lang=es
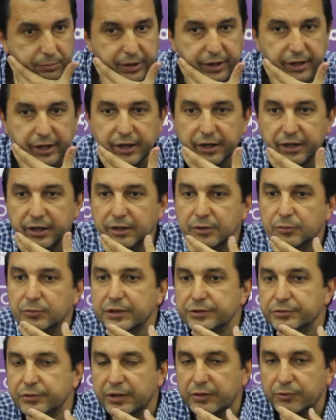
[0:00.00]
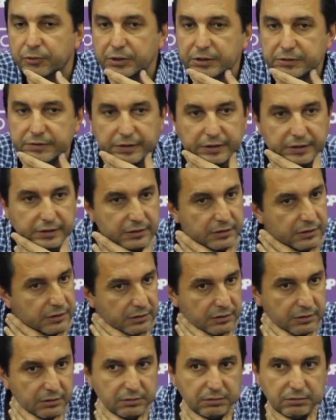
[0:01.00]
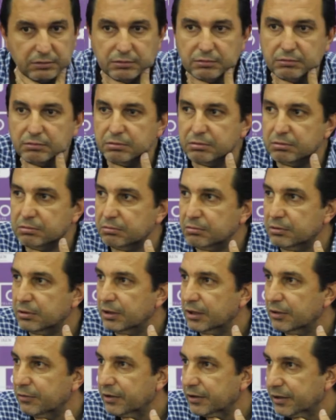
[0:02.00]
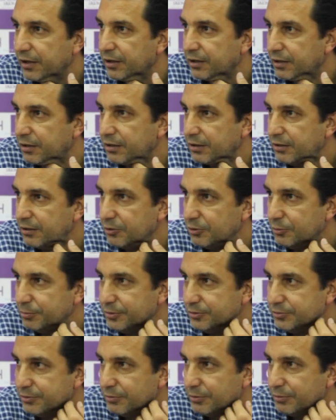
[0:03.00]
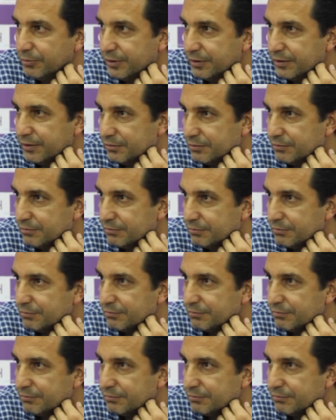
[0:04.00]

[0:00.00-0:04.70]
Hombre, Jaén es una ciudad bonita y, la verdad es que yo pienso volver.